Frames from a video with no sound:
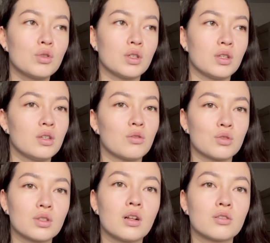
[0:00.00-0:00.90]
И он
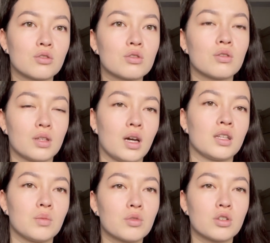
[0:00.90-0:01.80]
сказал то, что да,
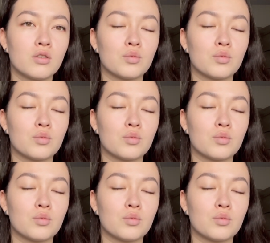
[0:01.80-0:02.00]
они прошли